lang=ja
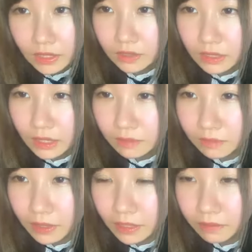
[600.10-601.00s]
タジさ
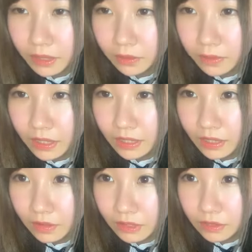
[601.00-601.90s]
んまだ面と向かって
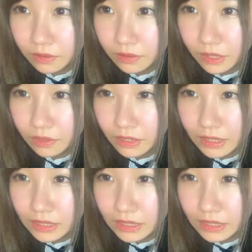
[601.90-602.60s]
会話したことないのにい